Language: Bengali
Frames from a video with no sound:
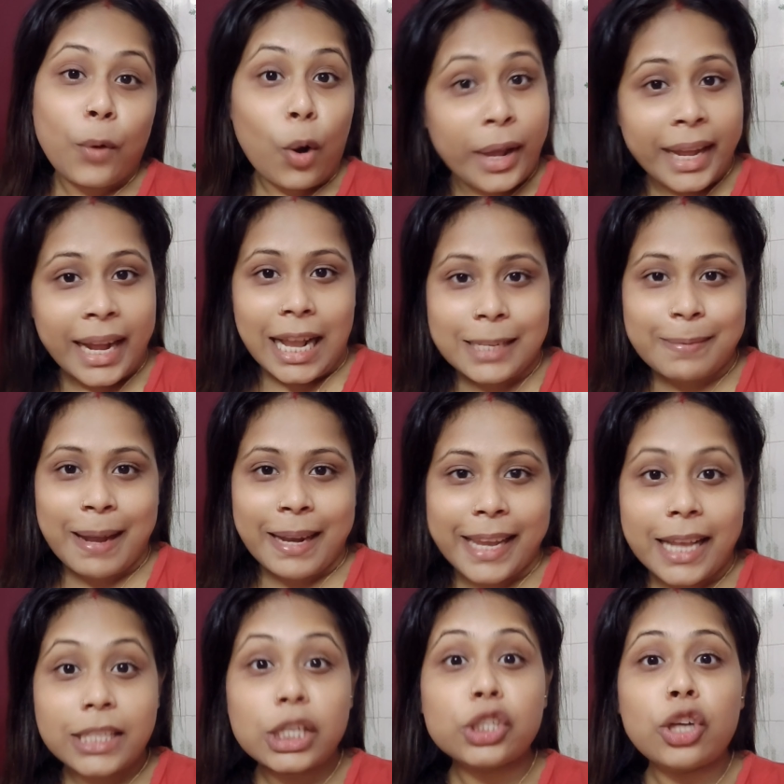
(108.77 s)
অনেক কাজ বাকি
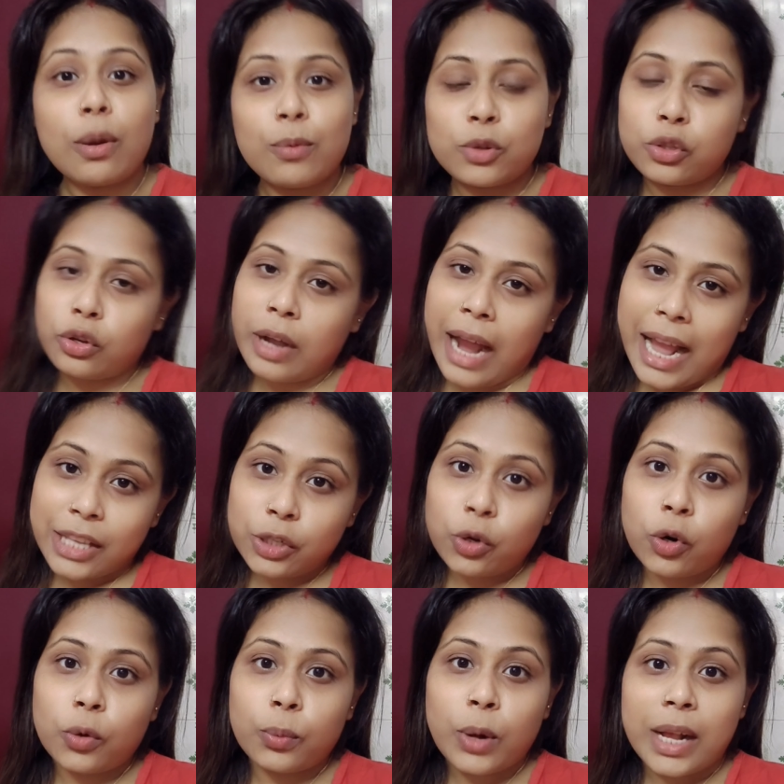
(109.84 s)
আছে সমস্ত কাজ
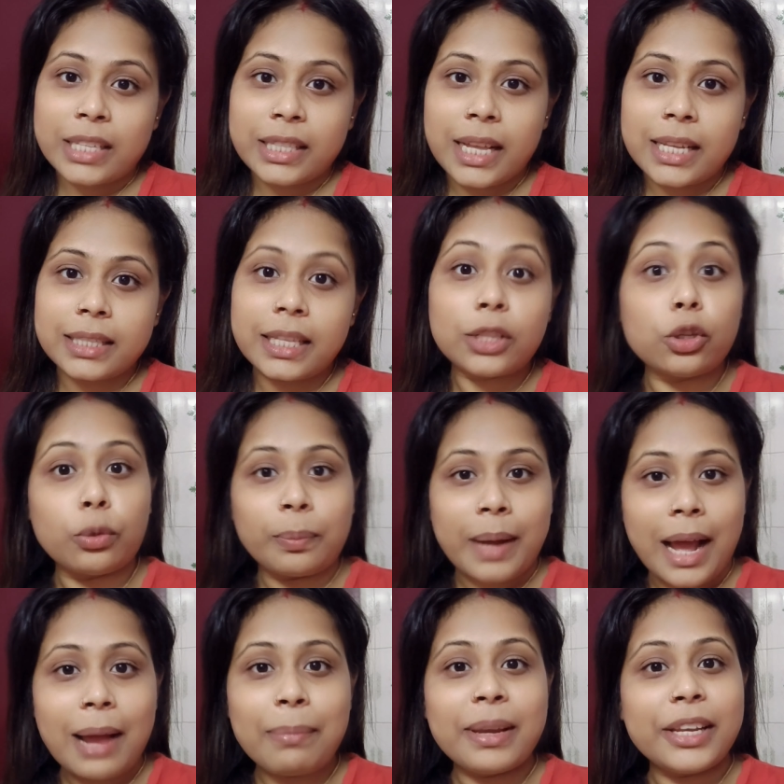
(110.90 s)
করব আস্তে আস্তে
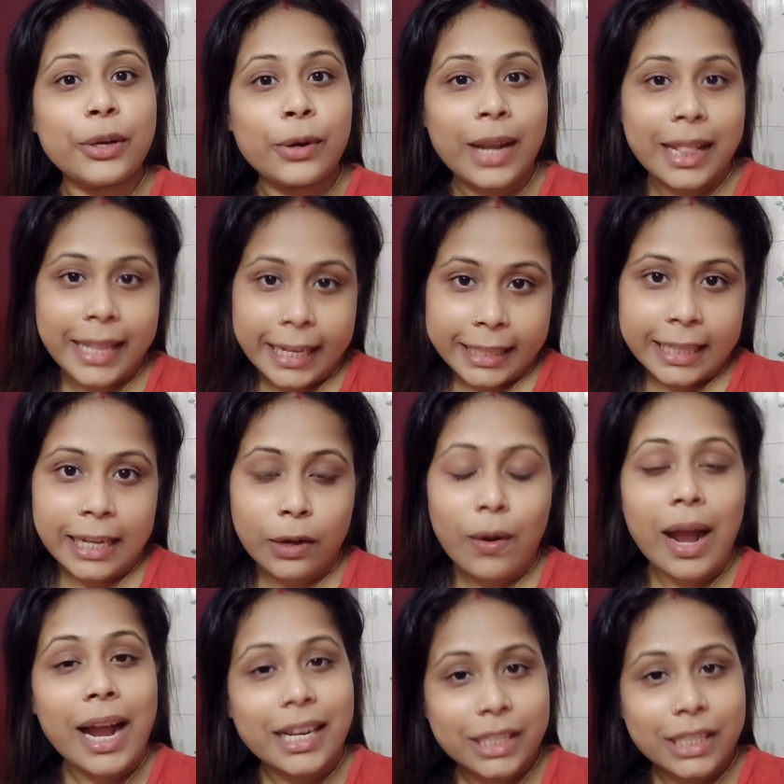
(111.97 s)
তোমরা ভিডিওটা দেখতে থাকো